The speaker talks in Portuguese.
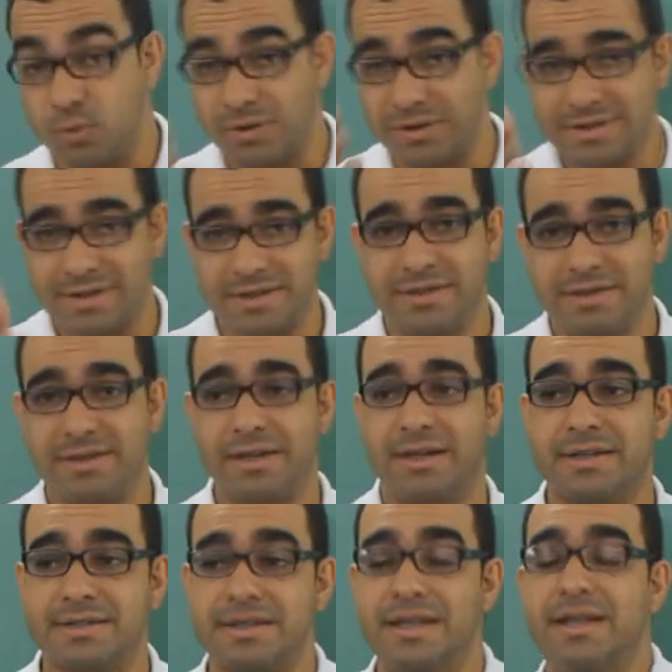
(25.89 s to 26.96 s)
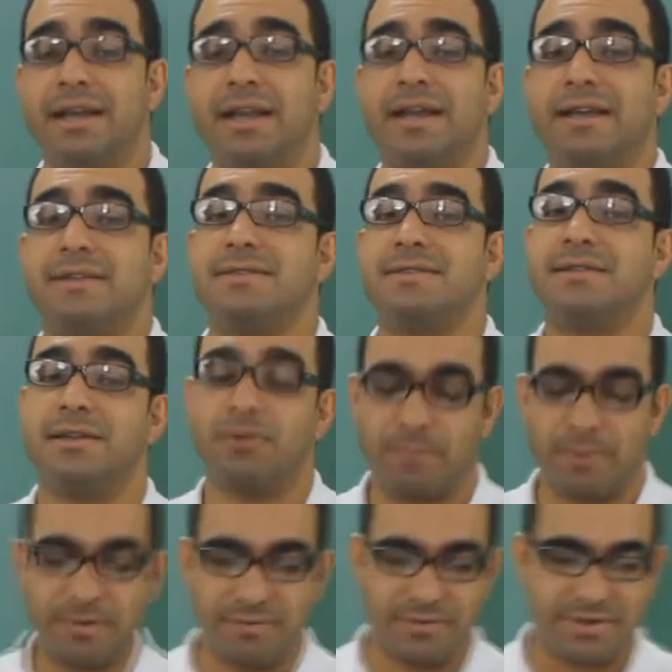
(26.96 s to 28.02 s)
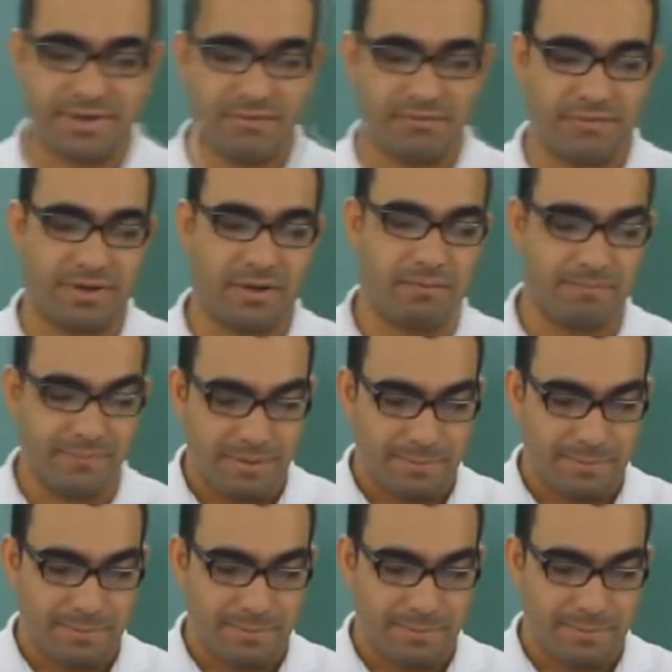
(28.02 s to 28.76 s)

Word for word: Todas as dicas lá estão para você ficar